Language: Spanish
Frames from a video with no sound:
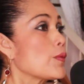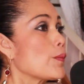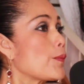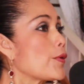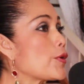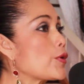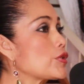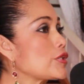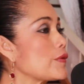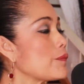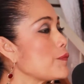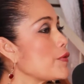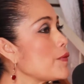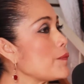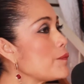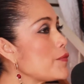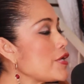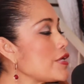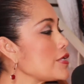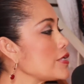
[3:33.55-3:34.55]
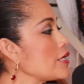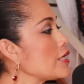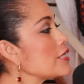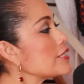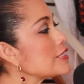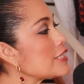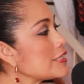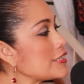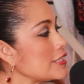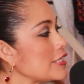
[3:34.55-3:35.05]
Pero también vi que
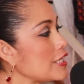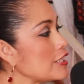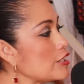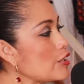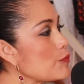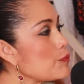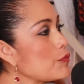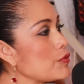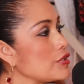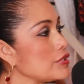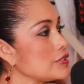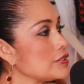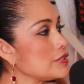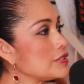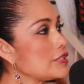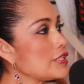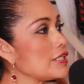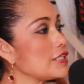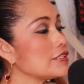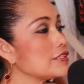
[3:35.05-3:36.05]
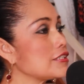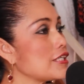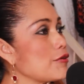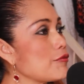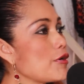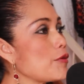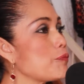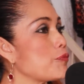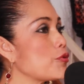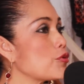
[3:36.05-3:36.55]
Tatiana este,
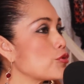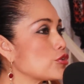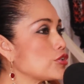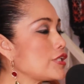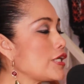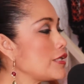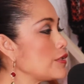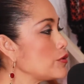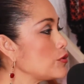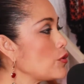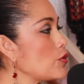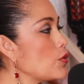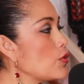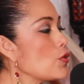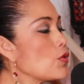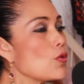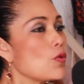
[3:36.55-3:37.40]
estaba portando